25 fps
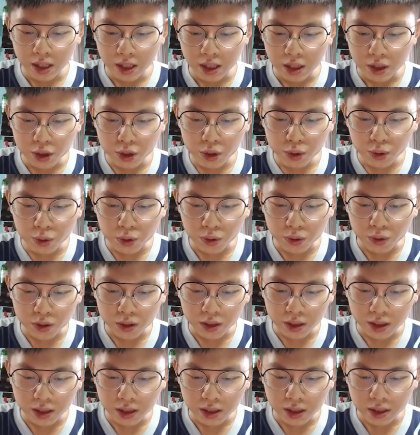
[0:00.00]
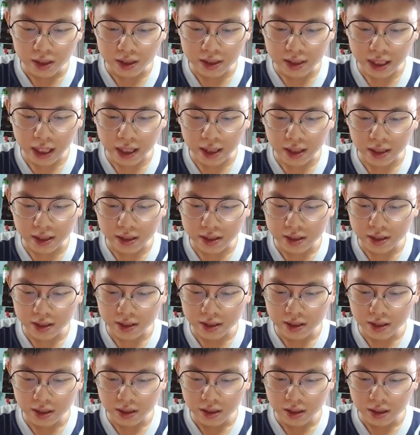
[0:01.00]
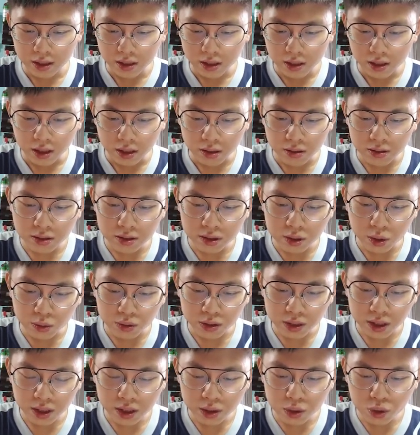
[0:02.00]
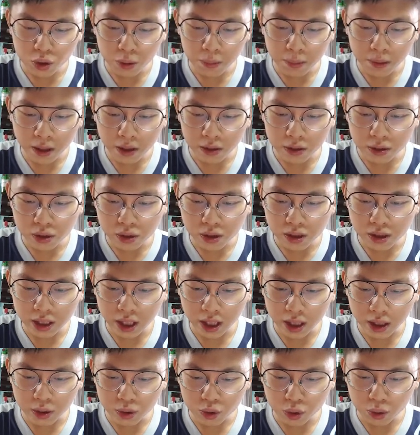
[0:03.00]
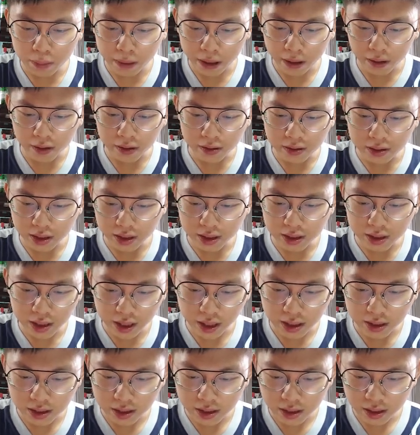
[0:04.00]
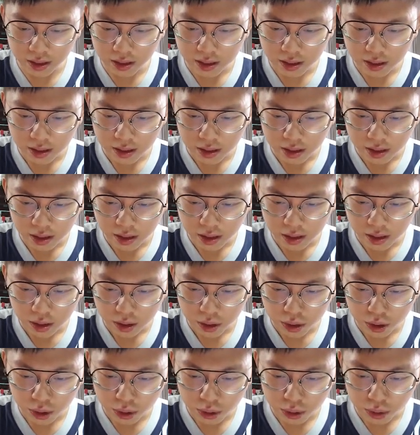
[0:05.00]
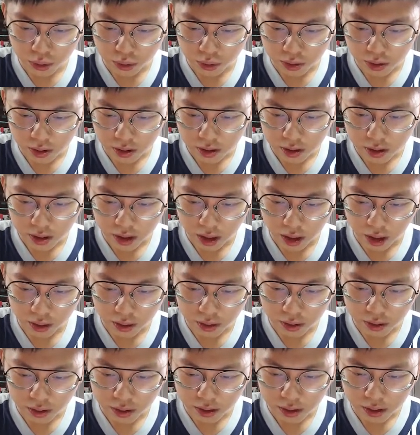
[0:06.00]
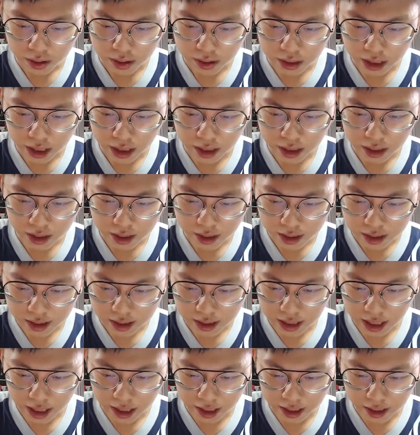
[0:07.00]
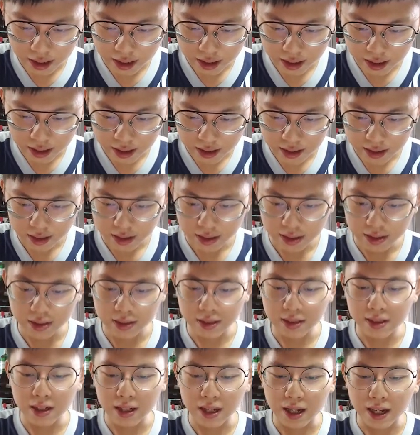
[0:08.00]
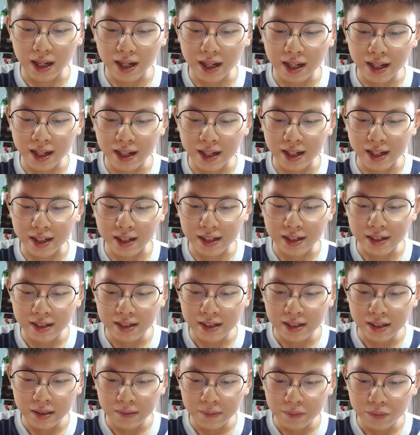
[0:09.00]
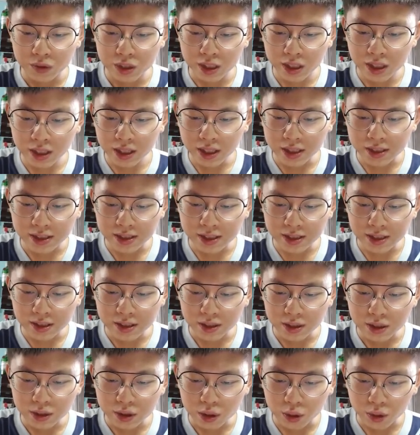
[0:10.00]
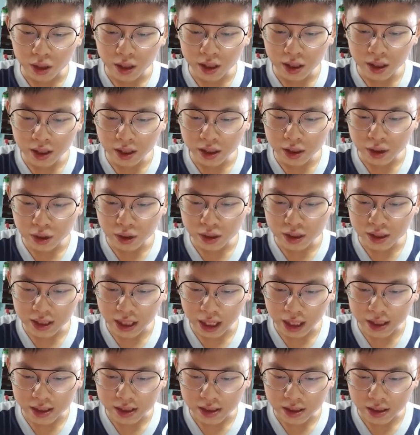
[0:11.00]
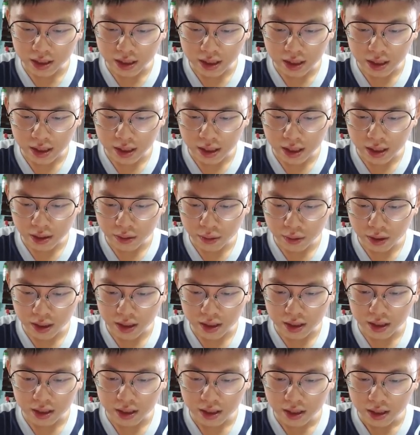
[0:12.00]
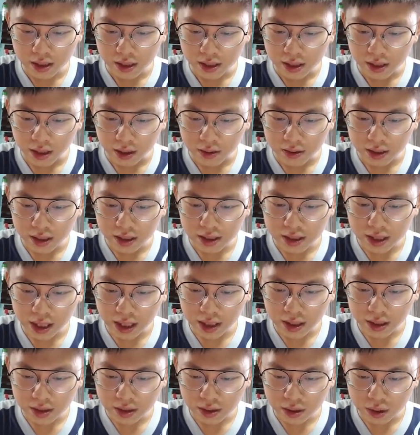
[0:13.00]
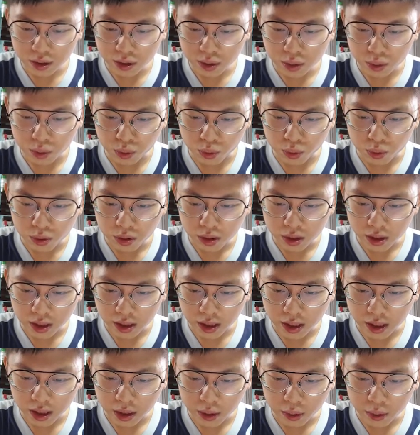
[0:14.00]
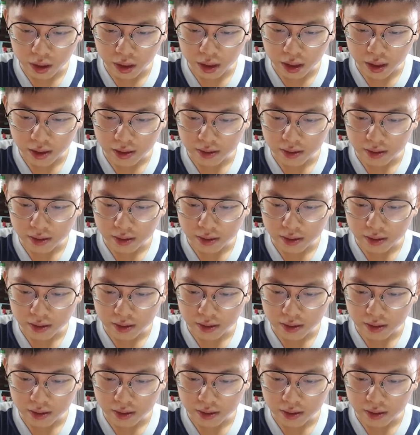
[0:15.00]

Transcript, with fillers: 右上，然后从这个坐标去下一个坐标，其实也是 u，然后再上，啊，这个也是从二去三一个位，然后再上去五一个位。